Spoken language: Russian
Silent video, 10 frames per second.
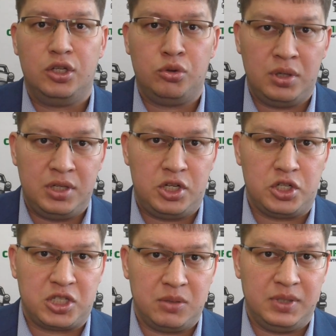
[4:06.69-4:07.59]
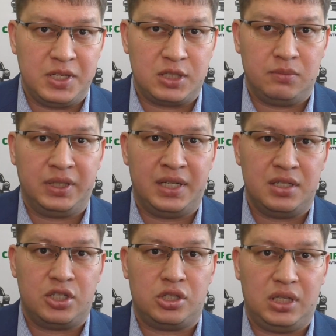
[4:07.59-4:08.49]
юридическим лицам
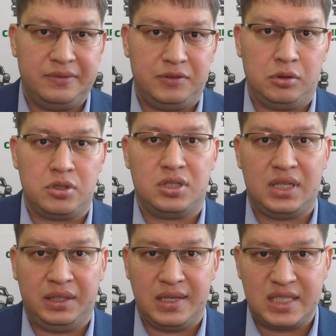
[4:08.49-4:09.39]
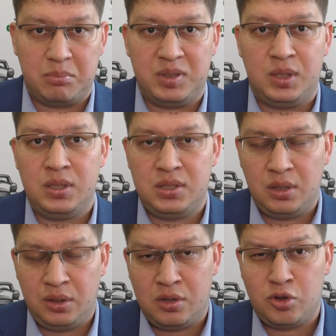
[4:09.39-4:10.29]
грозит штраф от 100 до
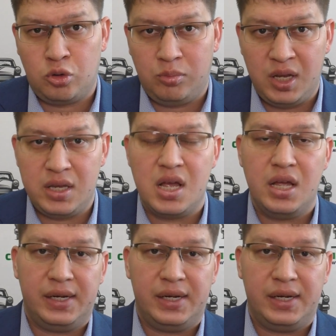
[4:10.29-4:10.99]
150 тысяч рублей,